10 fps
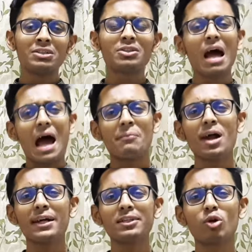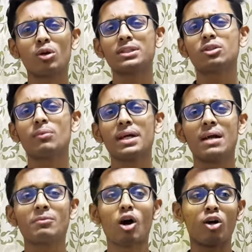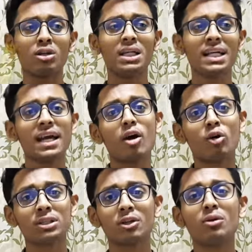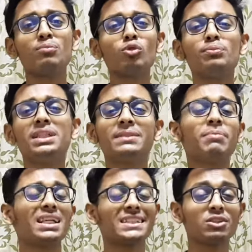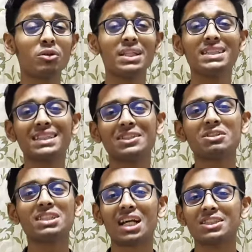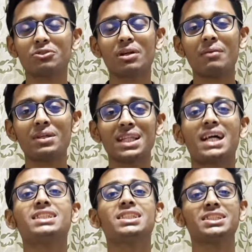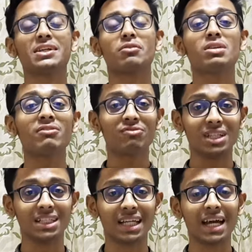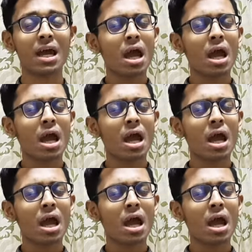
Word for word: সো আমরা কিন্তু অনেক সময় আমরা অনলাইনে অনেক ধরনের মুভিজ বা সিরিজ কিন্তু সার্চ করে আমরা দেখার চেষ্টা করি ফ্রিতে